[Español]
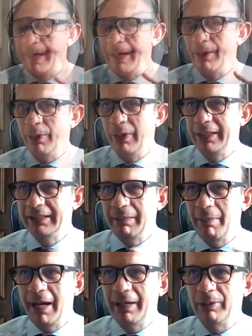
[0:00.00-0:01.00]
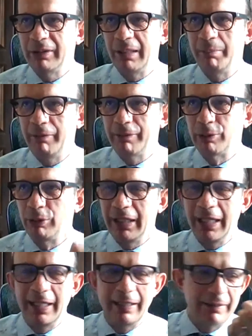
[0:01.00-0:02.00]
Bajo este marco también
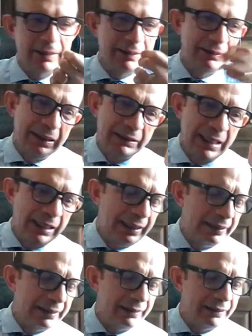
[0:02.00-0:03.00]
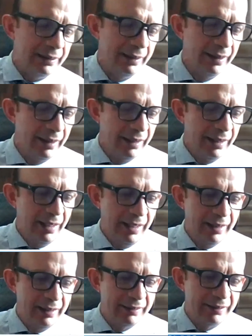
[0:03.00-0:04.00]
resulta trascendental quizás
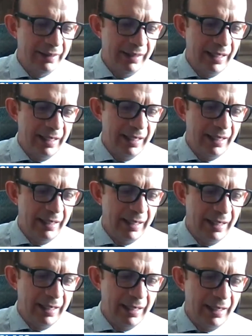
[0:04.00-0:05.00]
este, la,